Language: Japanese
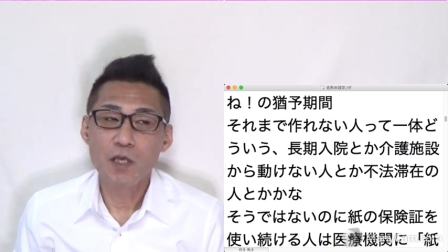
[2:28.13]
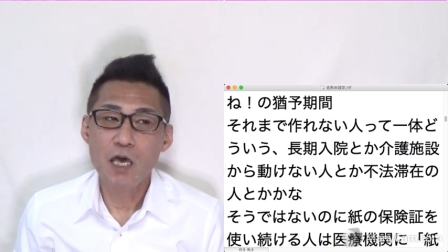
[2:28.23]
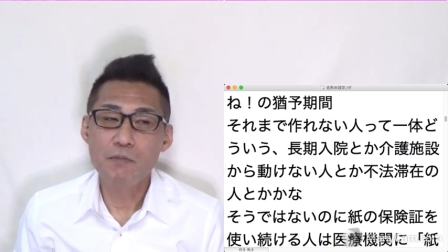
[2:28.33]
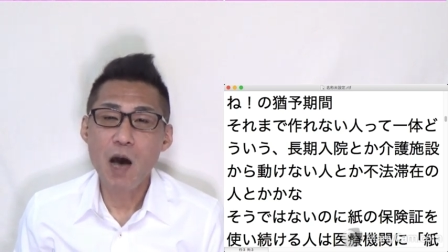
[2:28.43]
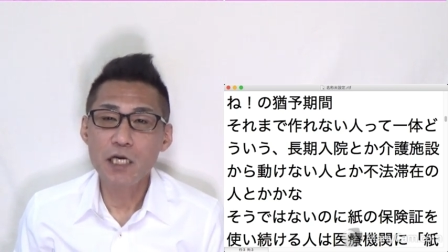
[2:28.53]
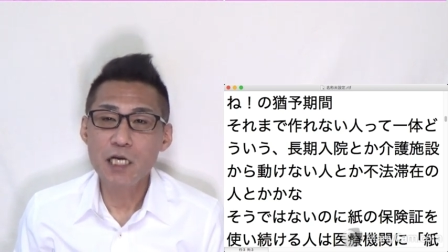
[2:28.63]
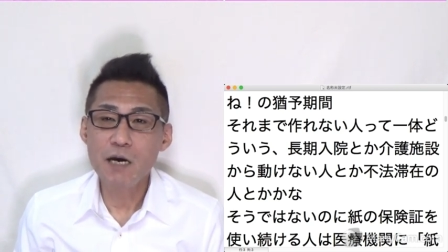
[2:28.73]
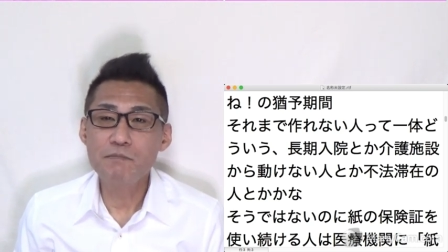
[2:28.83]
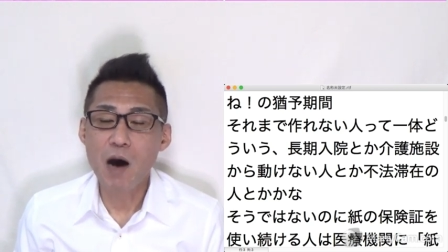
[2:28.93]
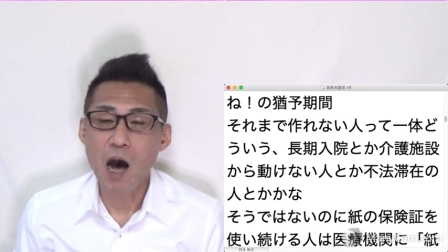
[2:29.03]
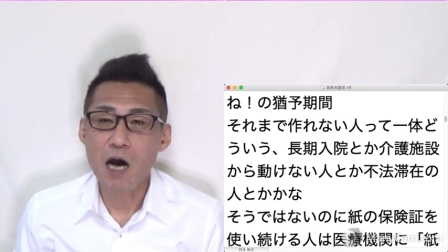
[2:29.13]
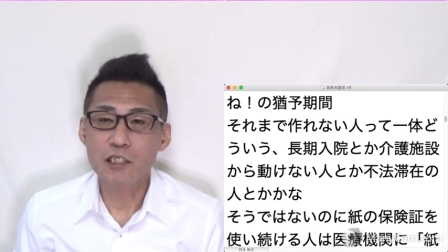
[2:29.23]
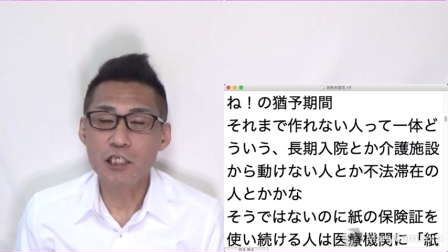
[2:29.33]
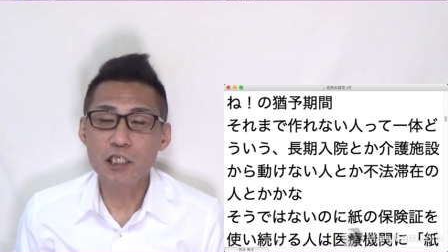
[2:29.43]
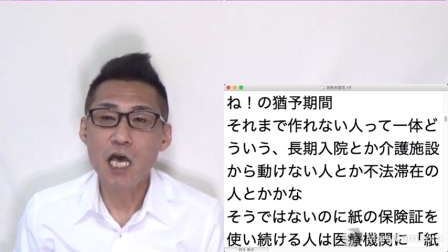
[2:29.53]
えー、マイナンバー
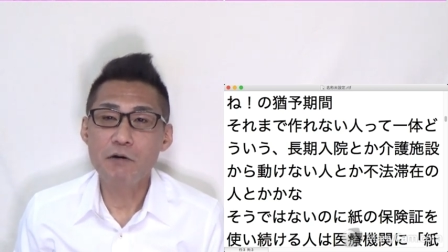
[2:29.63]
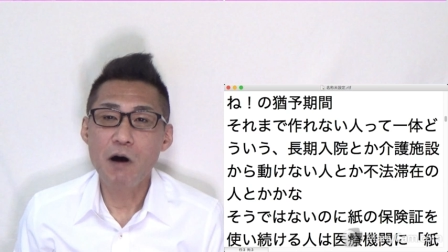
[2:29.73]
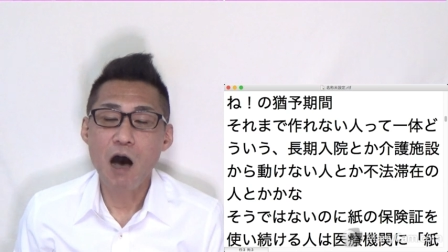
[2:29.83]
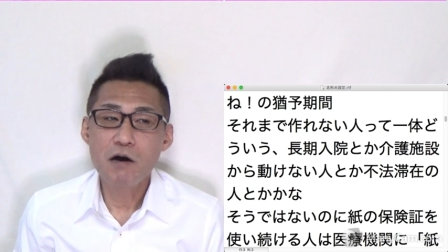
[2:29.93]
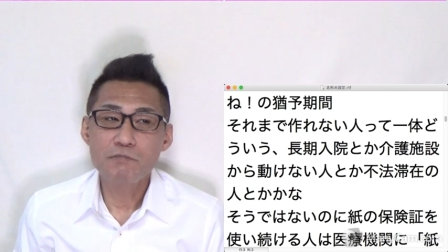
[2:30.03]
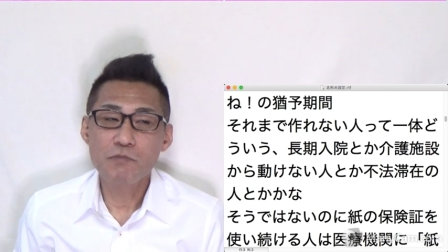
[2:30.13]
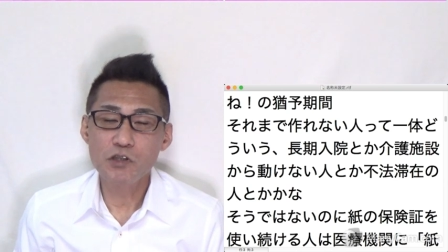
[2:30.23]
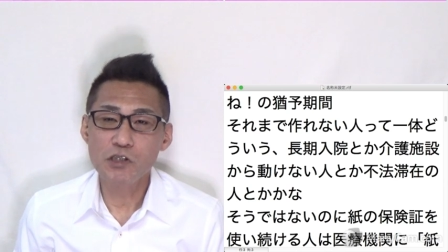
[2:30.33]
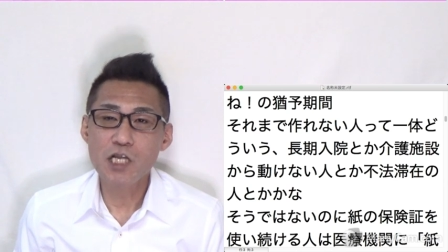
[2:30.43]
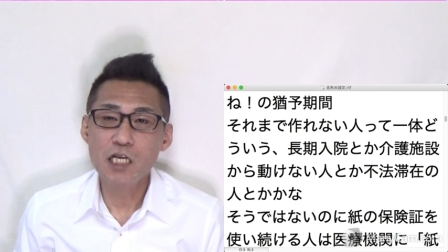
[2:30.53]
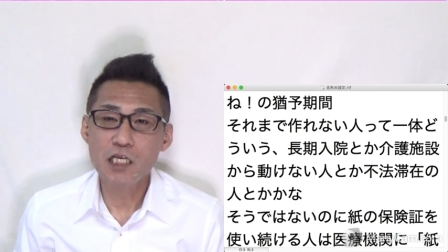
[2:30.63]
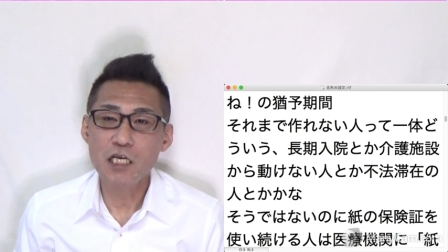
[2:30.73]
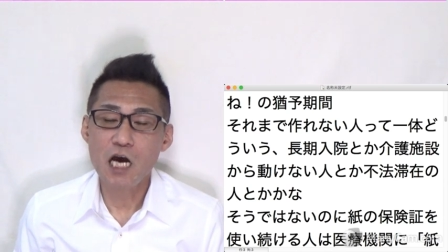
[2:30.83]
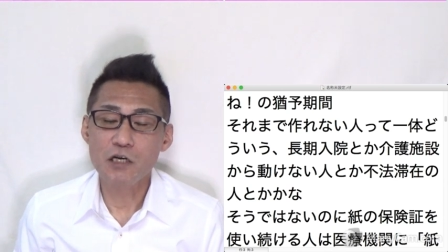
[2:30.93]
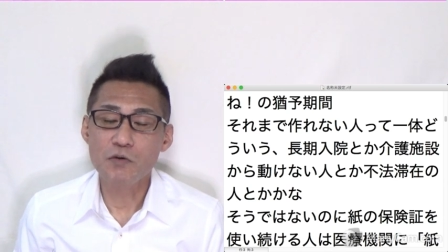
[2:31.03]
自体はもうすで
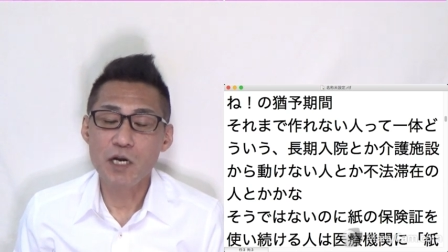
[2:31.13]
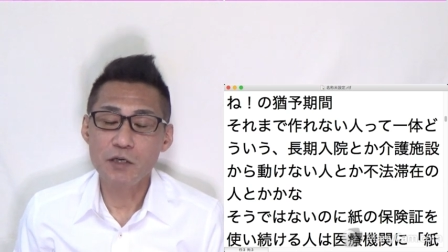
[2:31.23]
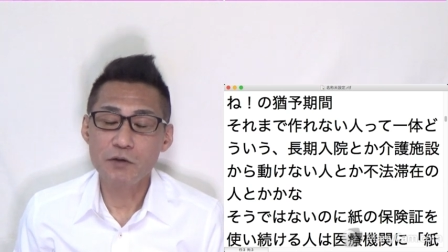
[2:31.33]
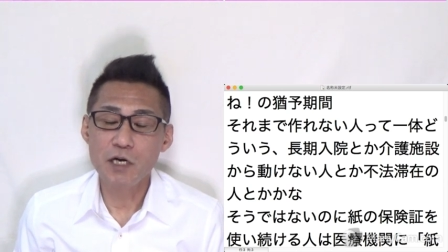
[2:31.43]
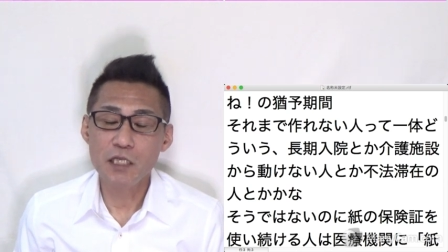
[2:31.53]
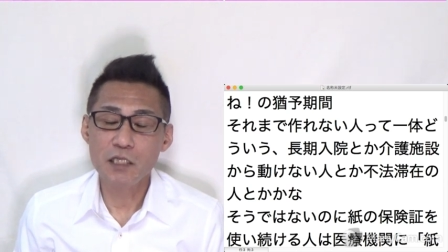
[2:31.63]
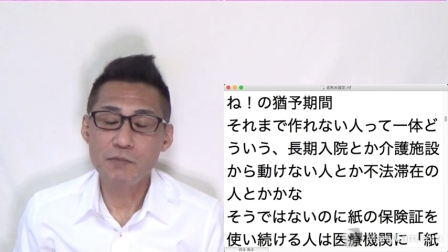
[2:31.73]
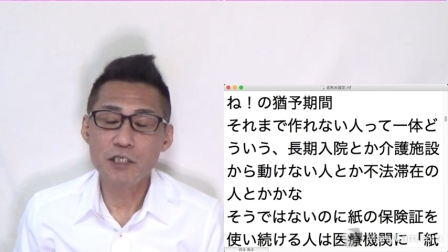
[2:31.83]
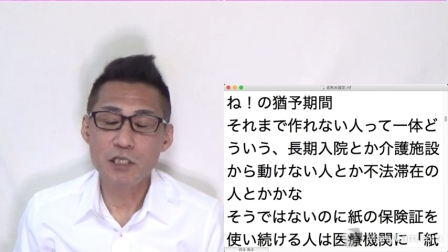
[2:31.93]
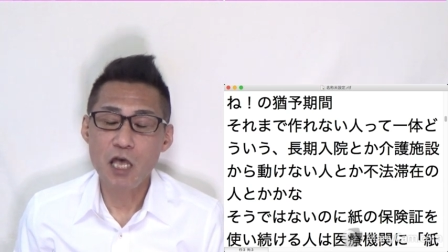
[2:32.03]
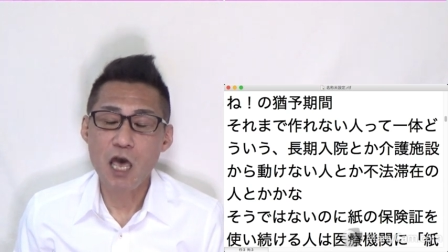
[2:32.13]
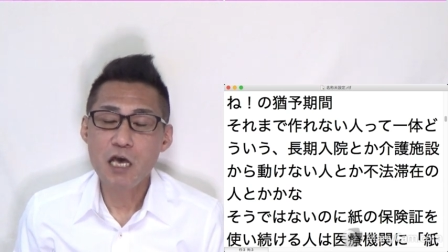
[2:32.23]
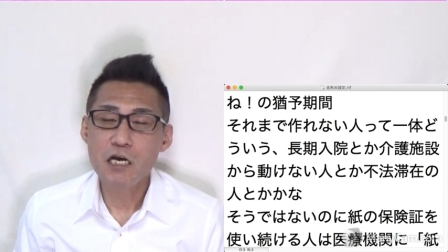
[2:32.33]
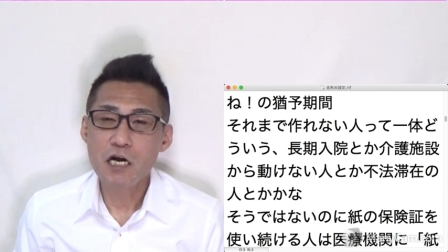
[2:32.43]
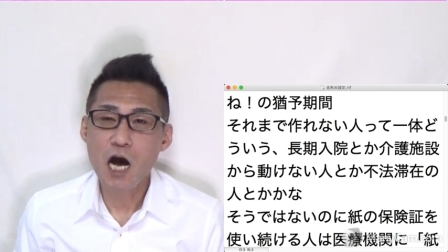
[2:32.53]
にあの割り振られてまして、
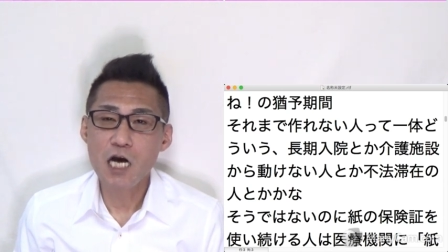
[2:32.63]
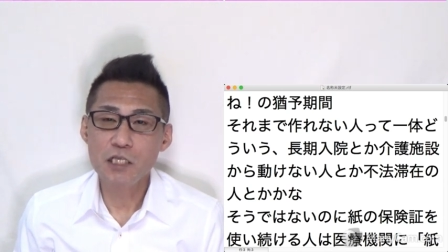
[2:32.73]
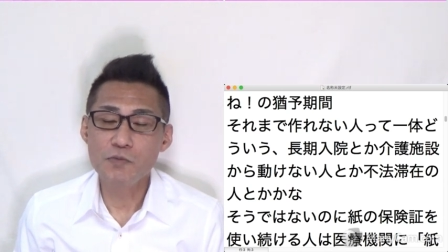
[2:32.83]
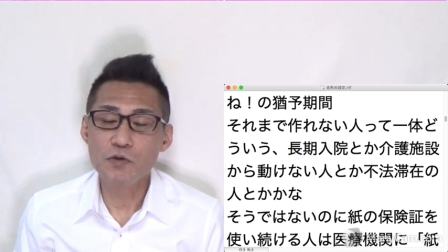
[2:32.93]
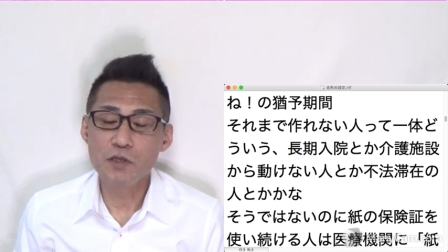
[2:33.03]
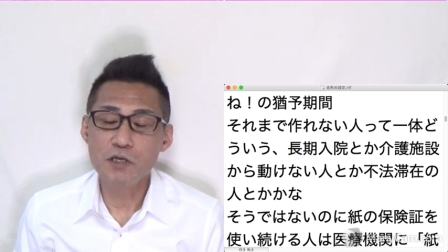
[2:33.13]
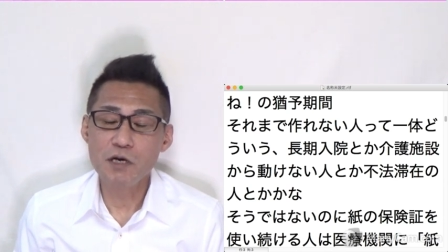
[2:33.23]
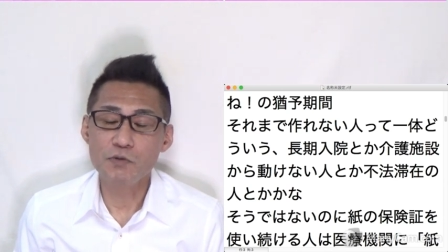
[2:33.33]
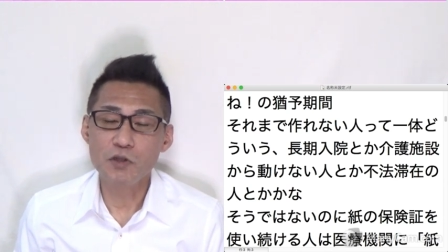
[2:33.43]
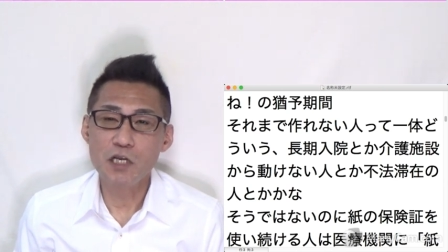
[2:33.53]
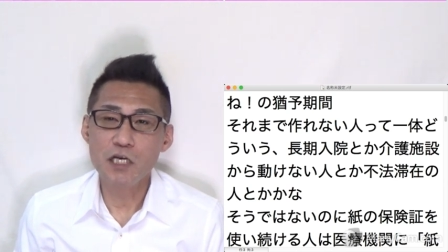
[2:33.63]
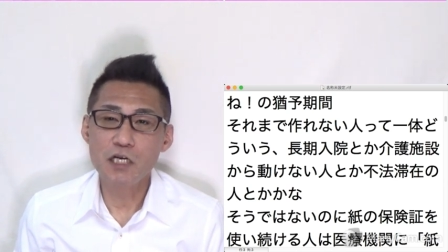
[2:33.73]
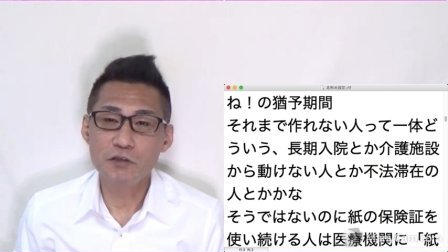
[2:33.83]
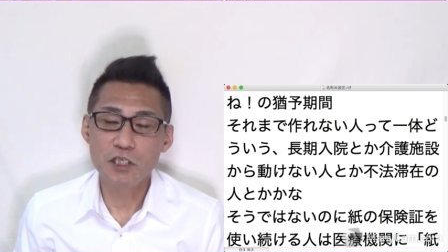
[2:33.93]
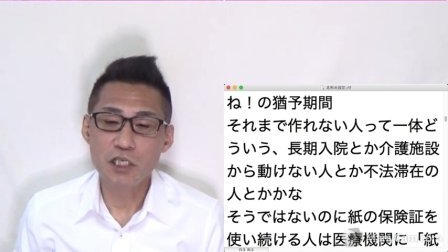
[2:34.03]
カード持ってるか持ってない
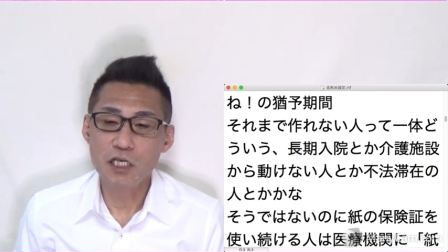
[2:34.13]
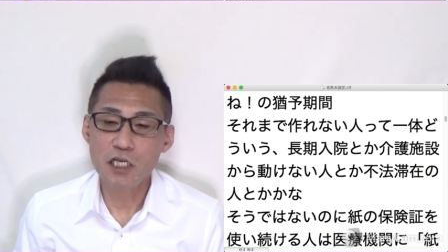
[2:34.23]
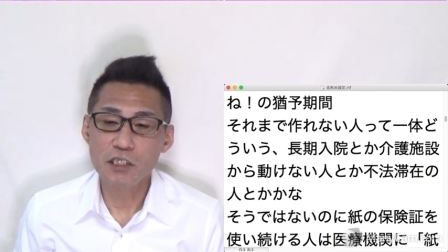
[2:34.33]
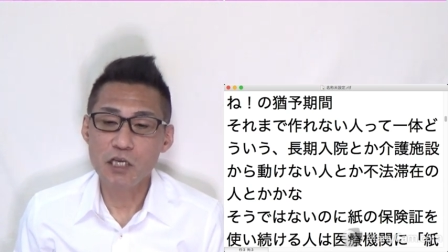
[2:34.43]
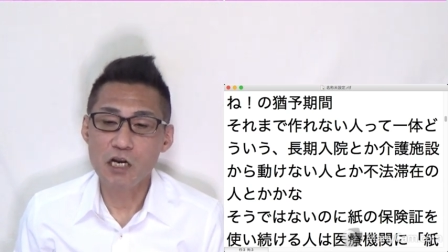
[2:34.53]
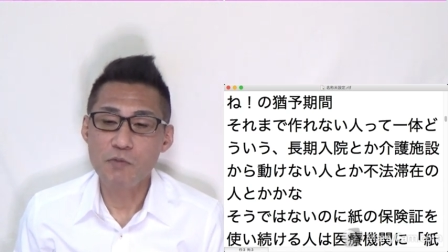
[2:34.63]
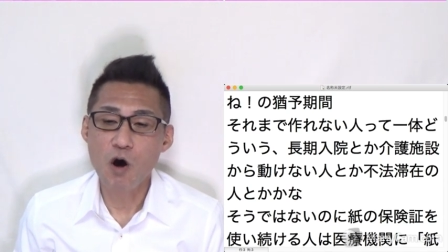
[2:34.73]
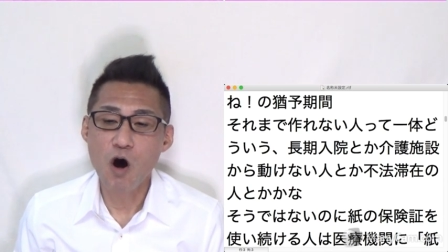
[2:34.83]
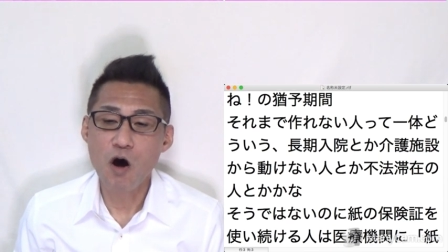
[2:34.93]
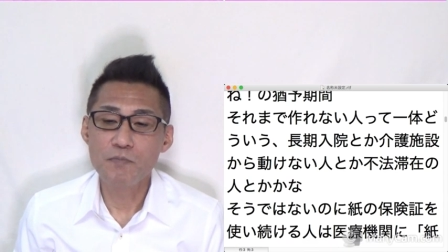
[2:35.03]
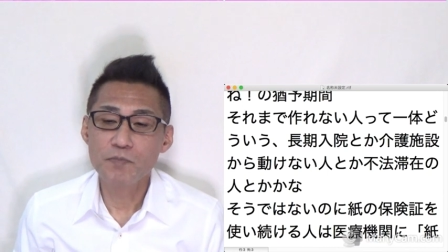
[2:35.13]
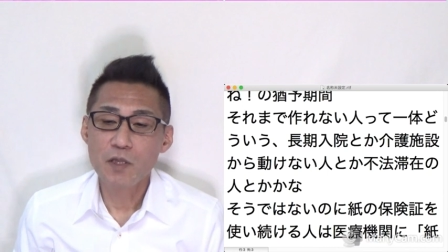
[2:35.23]
かの違いなんですけれども、